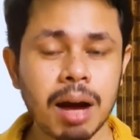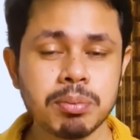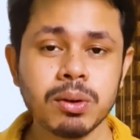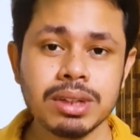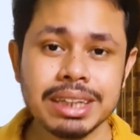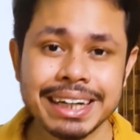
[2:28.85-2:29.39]

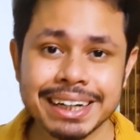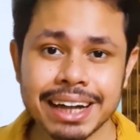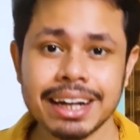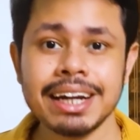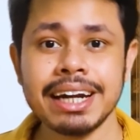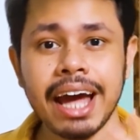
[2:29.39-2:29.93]
आपको ये
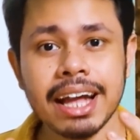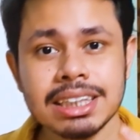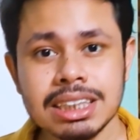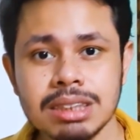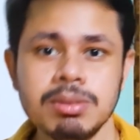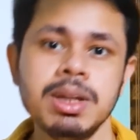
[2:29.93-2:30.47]
टारगेट
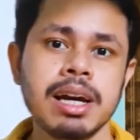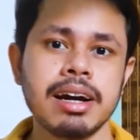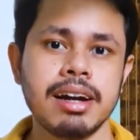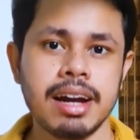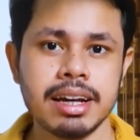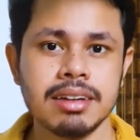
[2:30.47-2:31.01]
अचीव ही
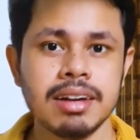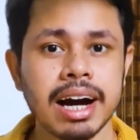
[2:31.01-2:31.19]
करना है